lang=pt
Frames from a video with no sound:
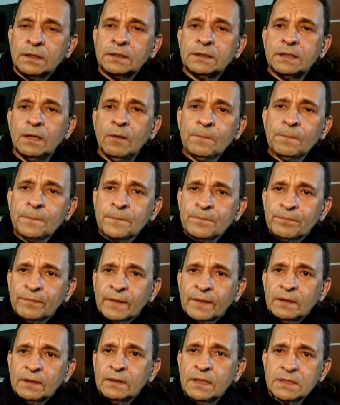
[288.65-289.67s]
Então,
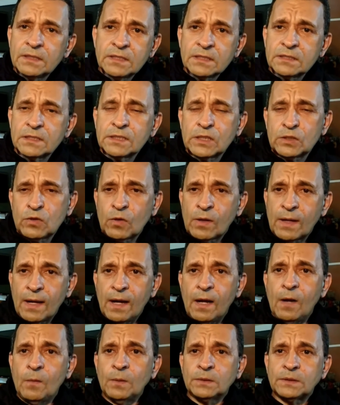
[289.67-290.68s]
necessita só
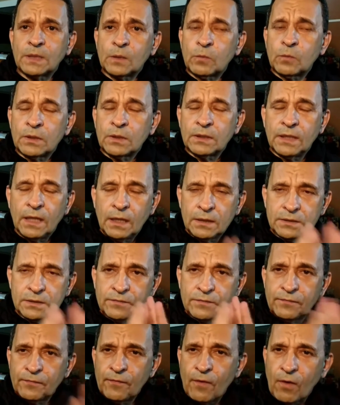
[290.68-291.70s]
calma,
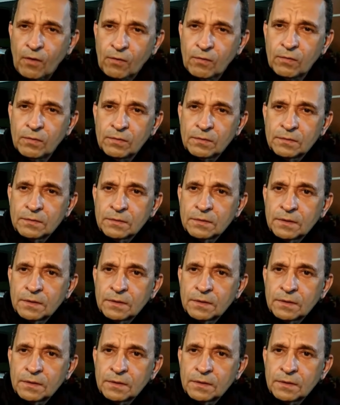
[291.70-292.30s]
tranquilidade e foco.